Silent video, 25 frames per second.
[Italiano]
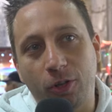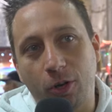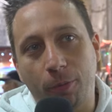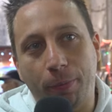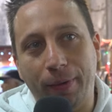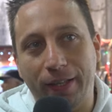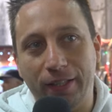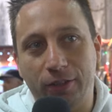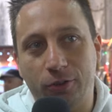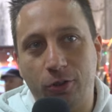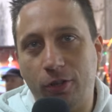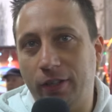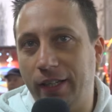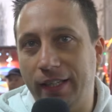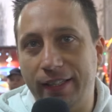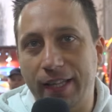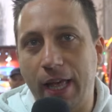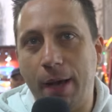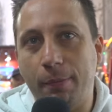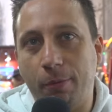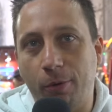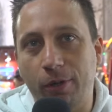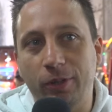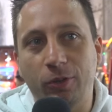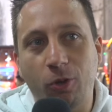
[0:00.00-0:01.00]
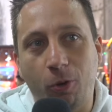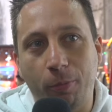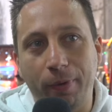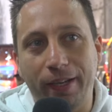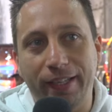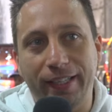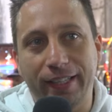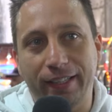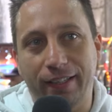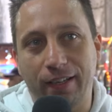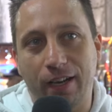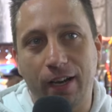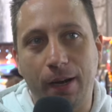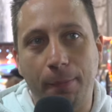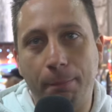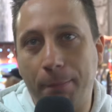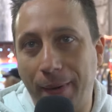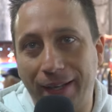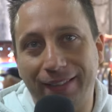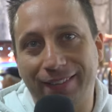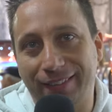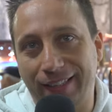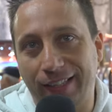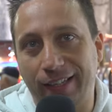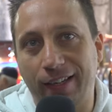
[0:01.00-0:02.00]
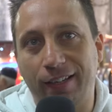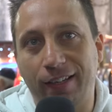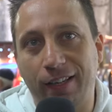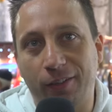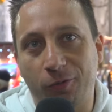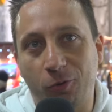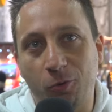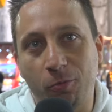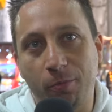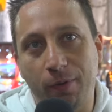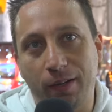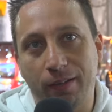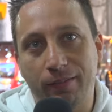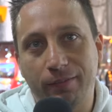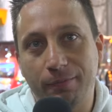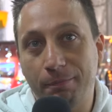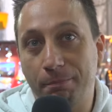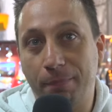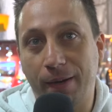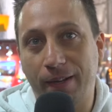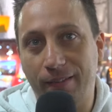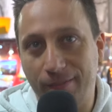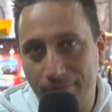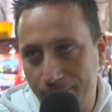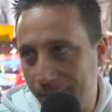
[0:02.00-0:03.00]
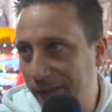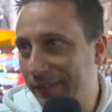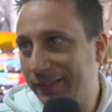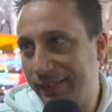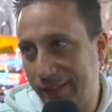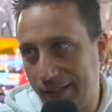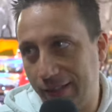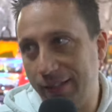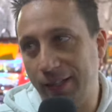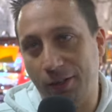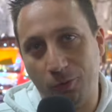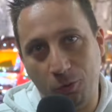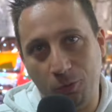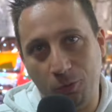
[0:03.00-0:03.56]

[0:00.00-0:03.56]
Io penso che il Napoli domenica batterà la Roma, ba batterà la